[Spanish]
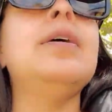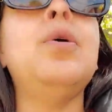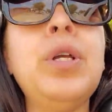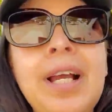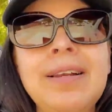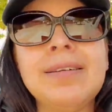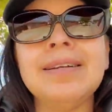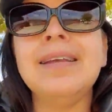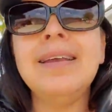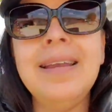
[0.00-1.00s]
Oigan,
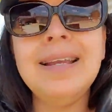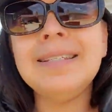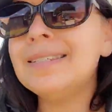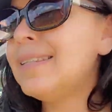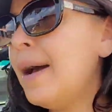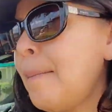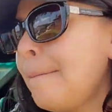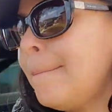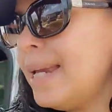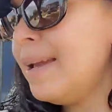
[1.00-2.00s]
está
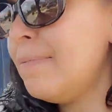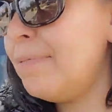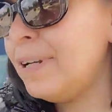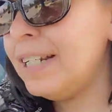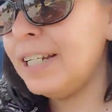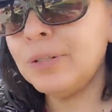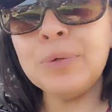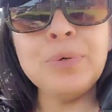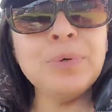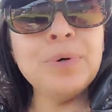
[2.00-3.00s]
bien
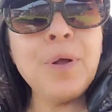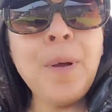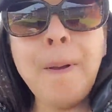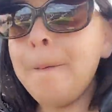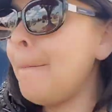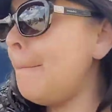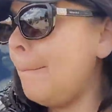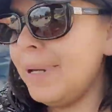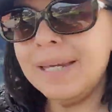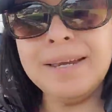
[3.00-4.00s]
frío
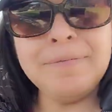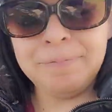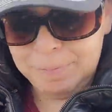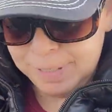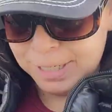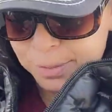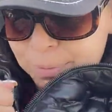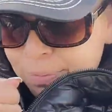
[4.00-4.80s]
bien frío.